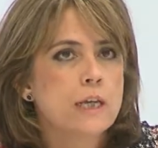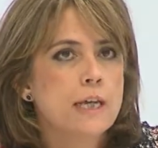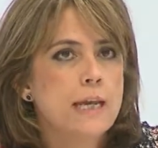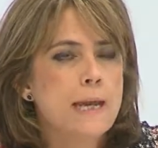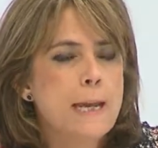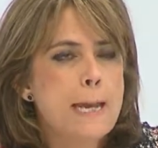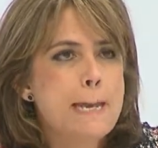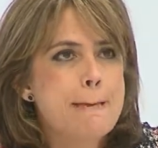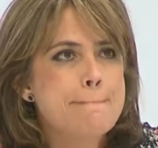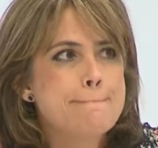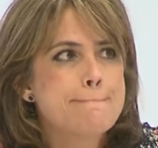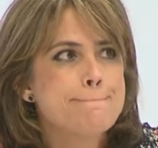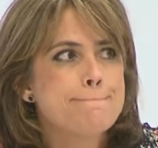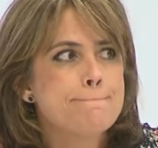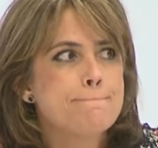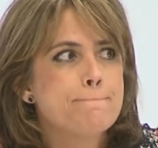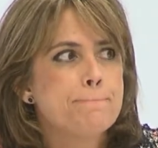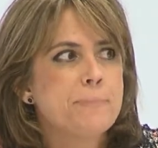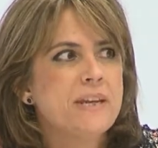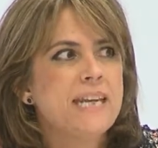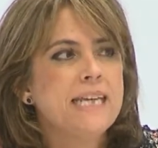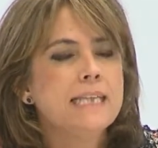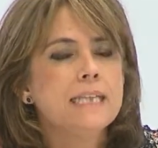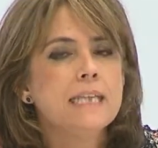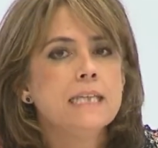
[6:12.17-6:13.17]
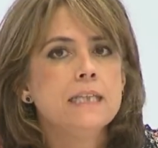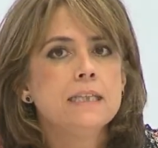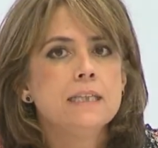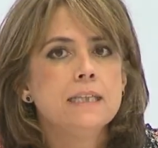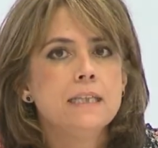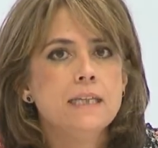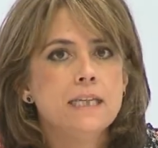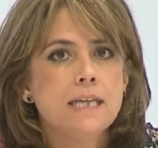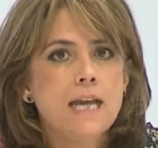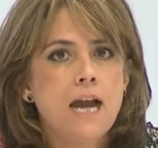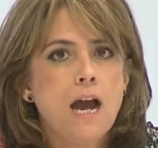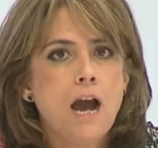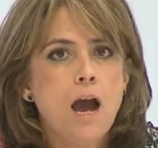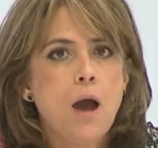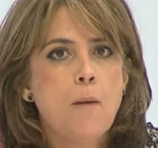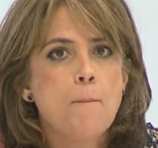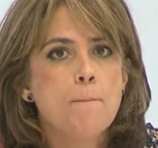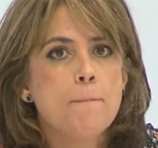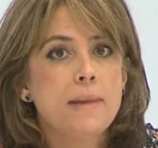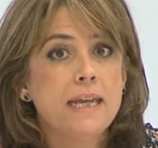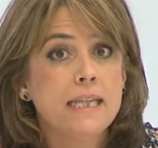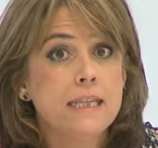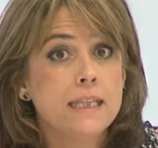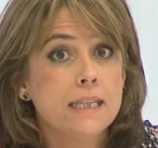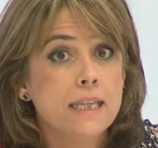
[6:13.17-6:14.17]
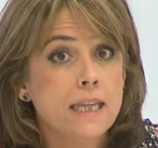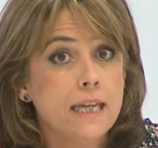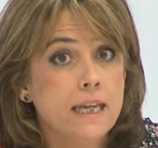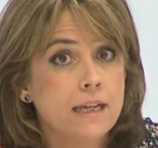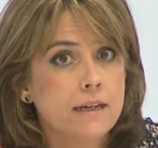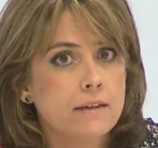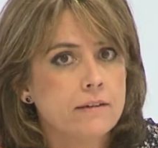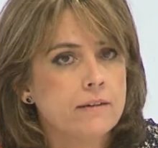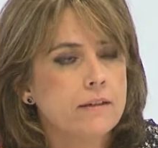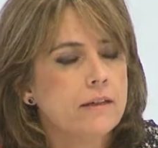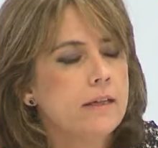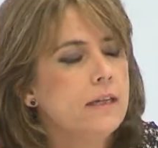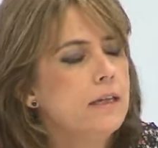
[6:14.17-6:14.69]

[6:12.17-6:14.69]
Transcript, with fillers: que pretendía vender